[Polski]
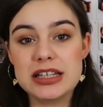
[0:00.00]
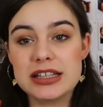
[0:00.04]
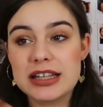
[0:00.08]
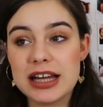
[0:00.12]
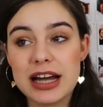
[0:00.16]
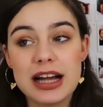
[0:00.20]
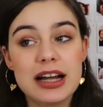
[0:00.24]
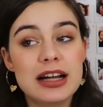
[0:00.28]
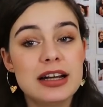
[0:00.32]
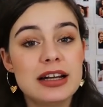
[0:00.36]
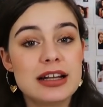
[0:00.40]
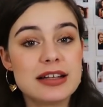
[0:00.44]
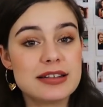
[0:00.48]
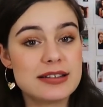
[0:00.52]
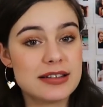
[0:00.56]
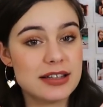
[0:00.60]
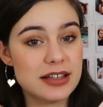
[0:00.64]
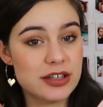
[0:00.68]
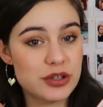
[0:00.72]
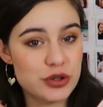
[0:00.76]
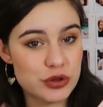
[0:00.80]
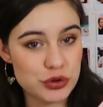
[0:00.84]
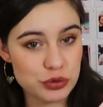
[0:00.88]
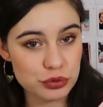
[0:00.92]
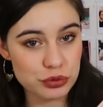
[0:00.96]
idealna z
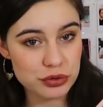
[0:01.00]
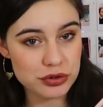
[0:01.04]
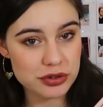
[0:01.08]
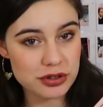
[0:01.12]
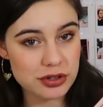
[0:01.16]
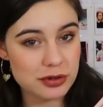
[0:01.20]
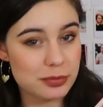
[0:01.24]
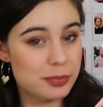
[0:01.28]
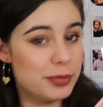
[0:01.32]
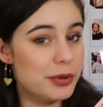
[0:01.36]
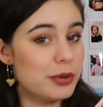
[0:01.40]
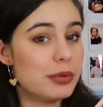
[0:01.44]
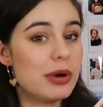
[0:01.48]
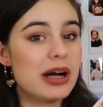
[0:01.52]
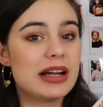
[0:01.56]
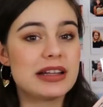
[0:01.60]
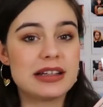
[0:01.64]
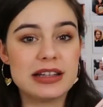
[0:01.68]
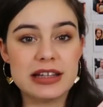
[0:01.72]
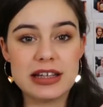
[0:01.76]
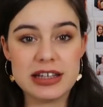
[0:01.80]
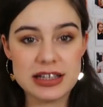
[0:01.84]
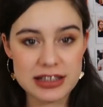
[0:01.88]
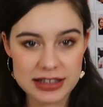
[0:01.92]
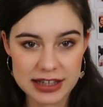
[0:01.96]
tych sióstr była
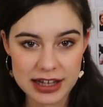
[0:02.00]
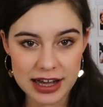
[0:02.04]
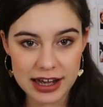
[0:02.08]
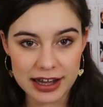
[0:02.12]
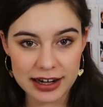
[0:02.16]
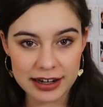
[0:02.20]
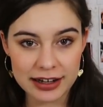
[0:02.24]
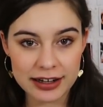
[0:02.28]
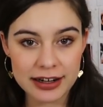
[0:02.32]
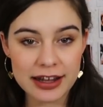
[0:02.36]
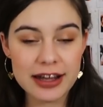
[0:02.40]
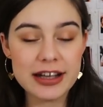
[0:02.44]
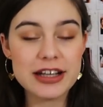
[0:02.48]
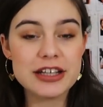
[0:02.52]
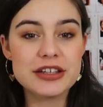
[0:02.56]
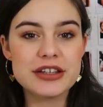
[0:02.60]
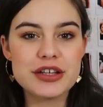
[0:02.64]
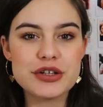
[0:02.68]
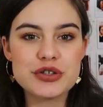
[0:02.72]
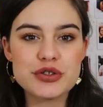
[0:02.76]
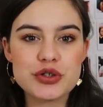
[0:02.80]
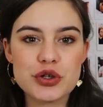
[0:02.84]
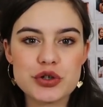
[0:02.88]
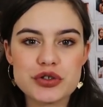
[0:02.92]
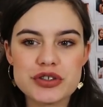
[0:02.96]
nieidealna i
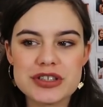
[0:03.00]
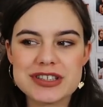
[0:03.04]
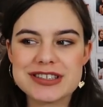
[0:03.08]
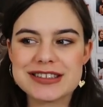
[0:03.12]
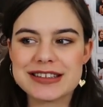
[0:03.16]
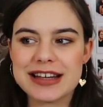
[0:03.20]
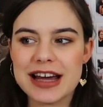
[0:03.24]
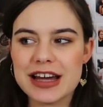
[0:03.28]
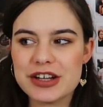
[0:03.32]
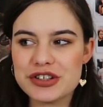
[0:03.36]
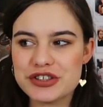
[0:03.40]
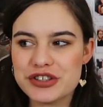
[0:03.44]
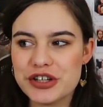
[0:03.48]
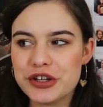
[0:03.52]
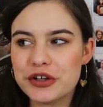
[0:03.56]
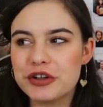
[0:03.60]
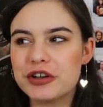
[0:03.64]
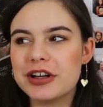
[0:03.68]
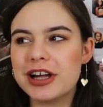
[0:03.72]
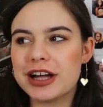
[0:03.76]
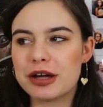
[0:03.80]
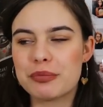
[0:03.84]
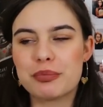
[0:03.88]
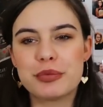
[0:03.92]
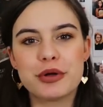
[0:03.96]
też to, że z każdego
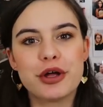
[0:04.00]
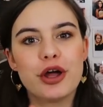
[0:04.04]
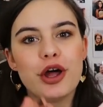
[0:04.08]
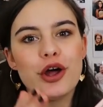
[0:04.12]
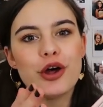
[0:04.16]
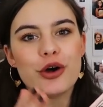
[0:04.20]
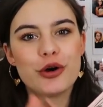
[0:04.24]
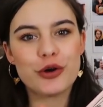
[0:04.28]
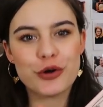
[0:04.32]
jakby